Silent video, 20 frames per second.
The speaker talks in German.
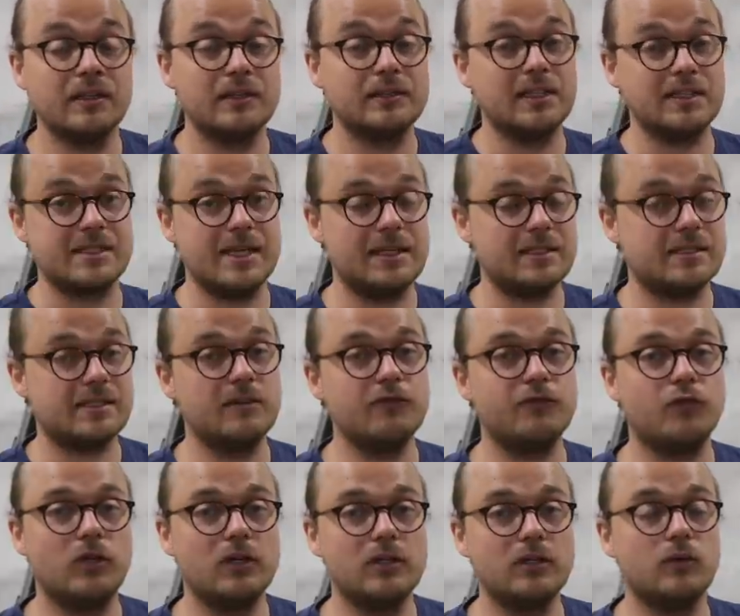Das nächste
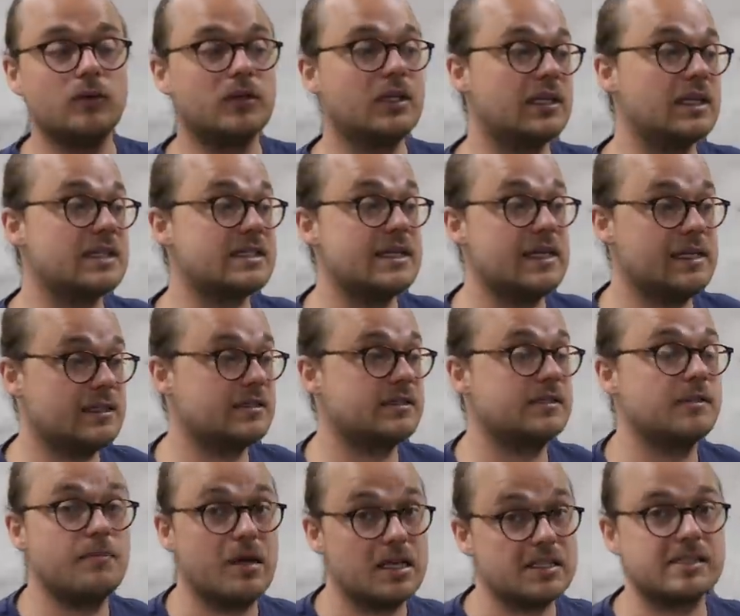sinnvolle oder das
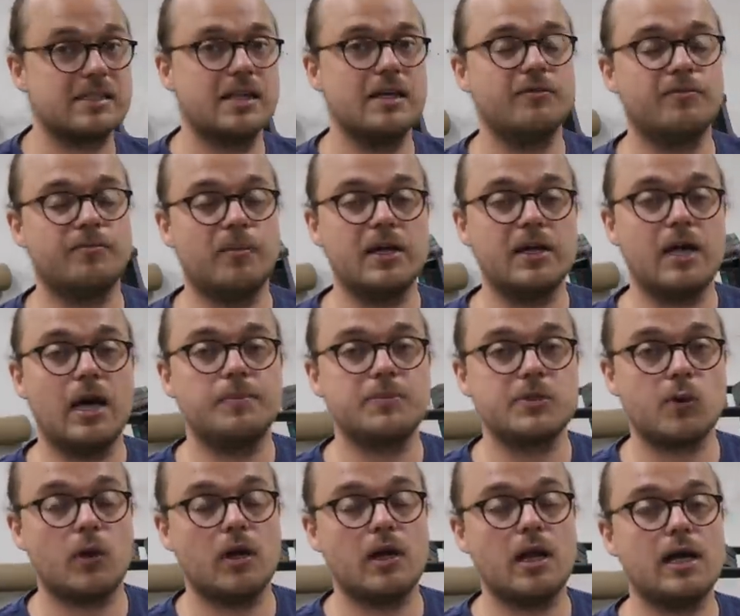nächste Must-Have bei einer
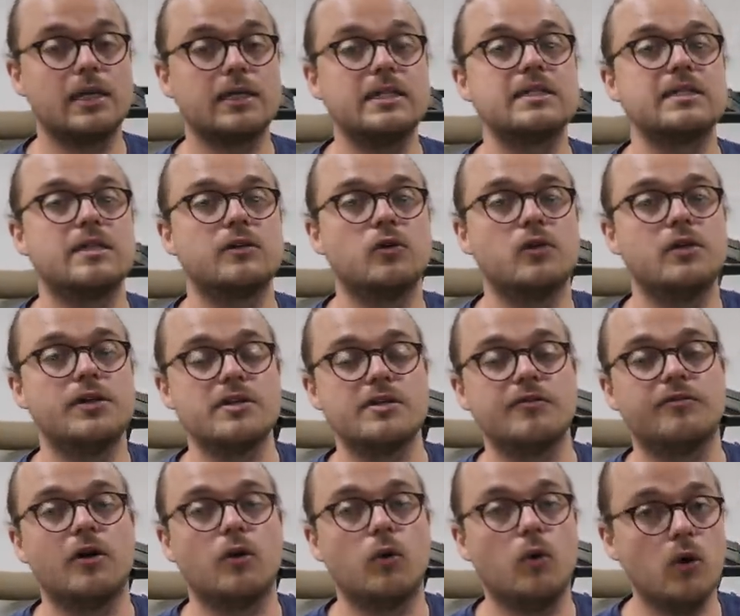Absauganlage ist natürlich die
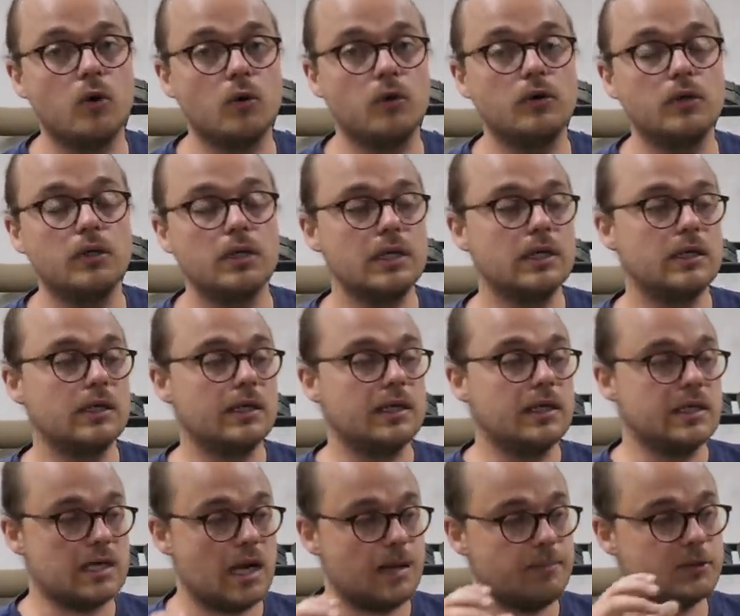Verrohrung.
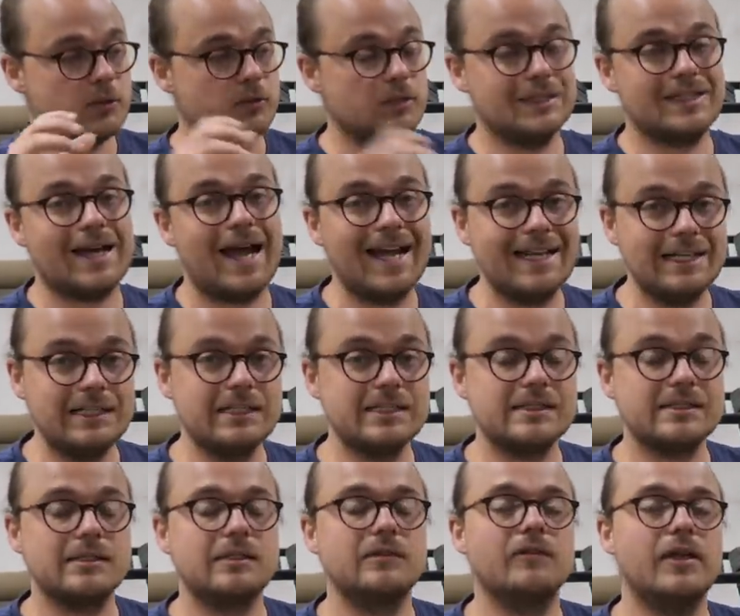Ich habe so eine
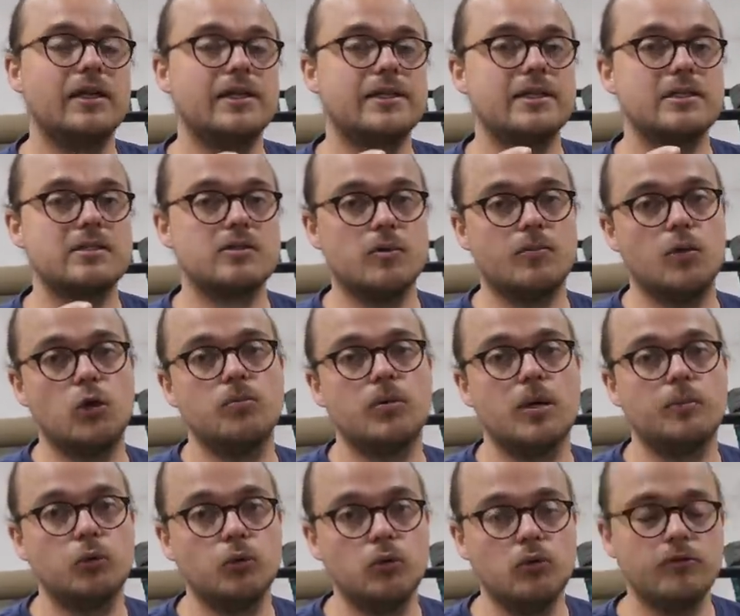Teileliste, die werde ich jetzt nochmal
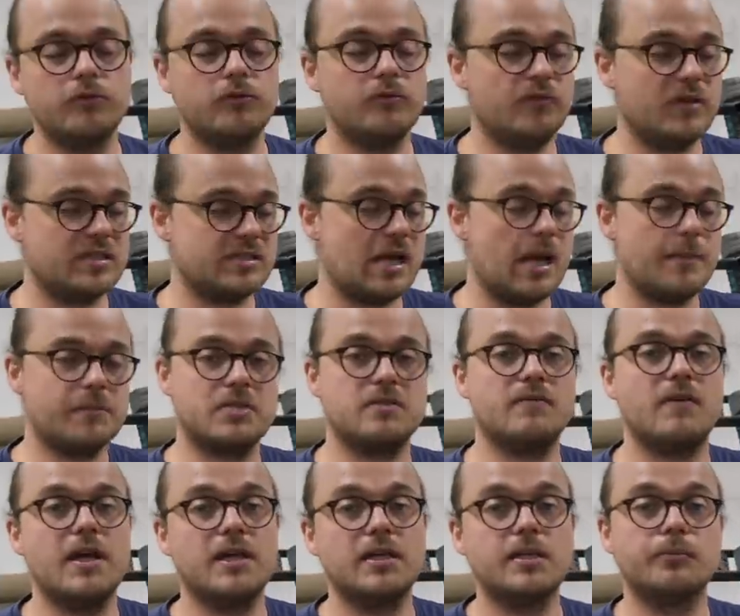überprüfen, was
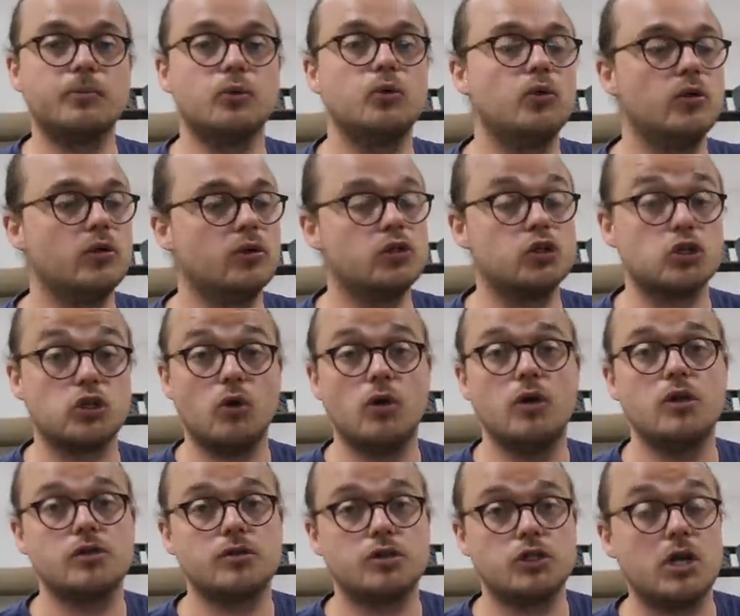Abzweige, Bögen,
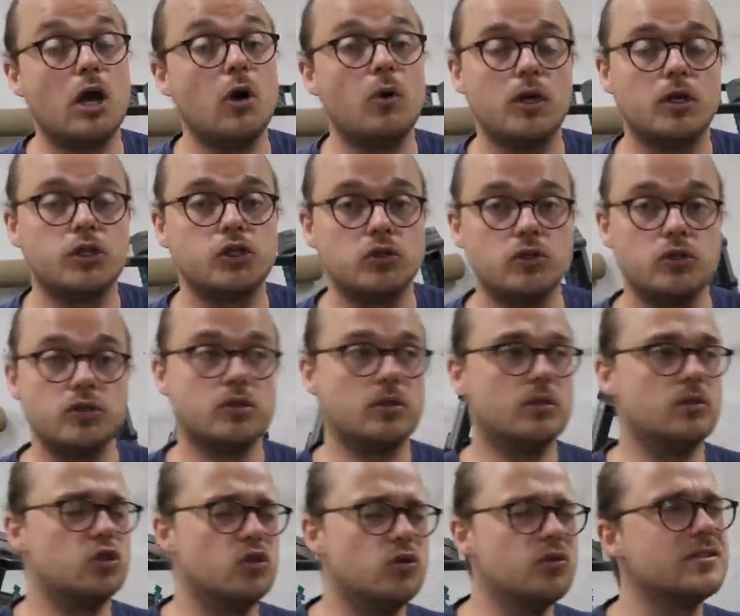Schläuche,
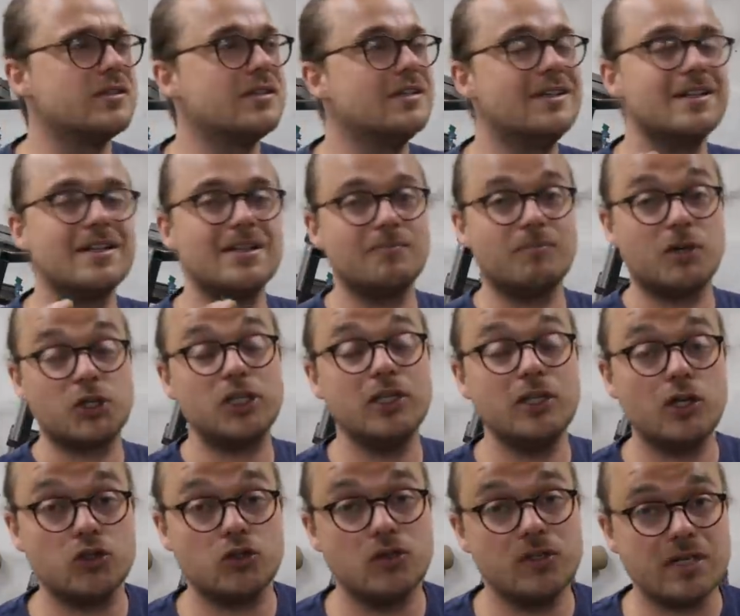Schlauchanschlüsse,
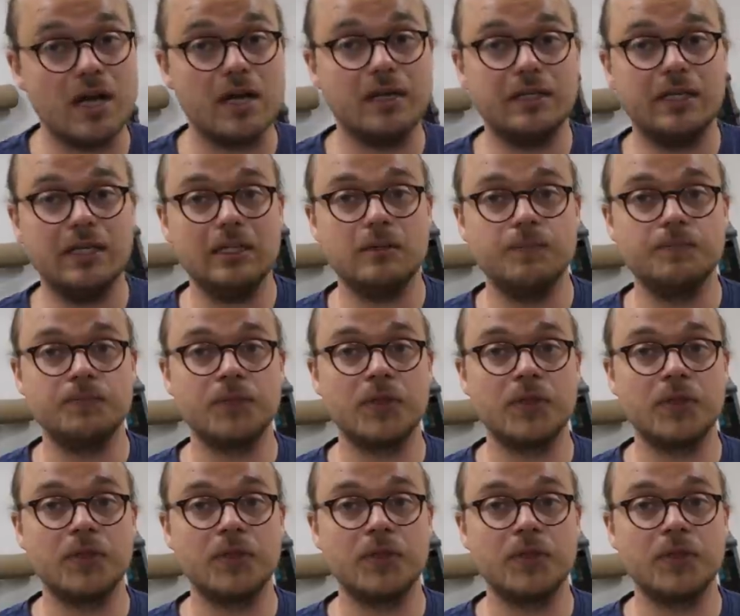Maschinenanschlüsse angeht.